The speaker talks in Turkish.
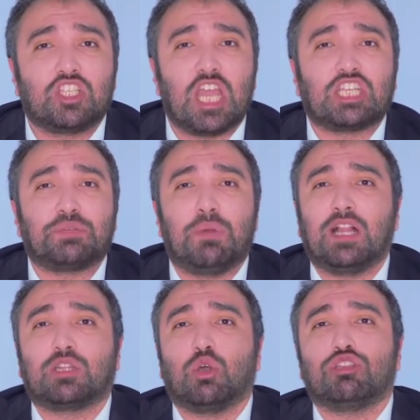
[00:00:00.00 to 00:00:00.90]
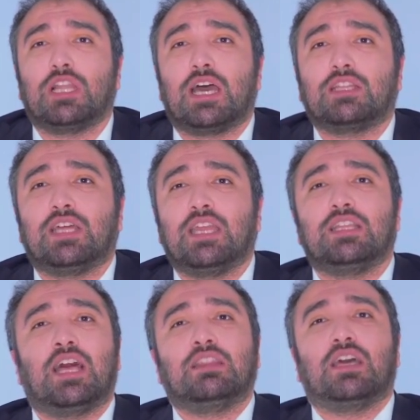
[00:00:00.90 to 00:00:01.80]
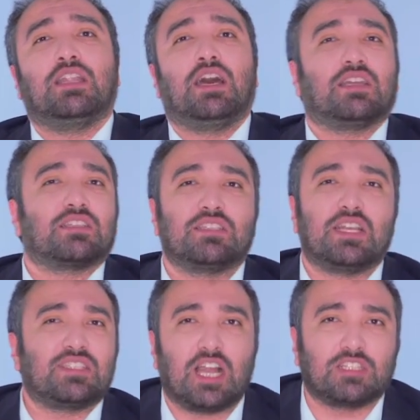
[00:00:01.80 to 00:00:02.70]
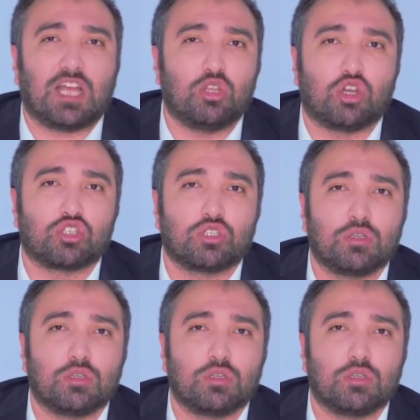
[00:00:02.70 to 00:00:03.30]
çeşme altı odalarda yılanların arkasında saklanıyor.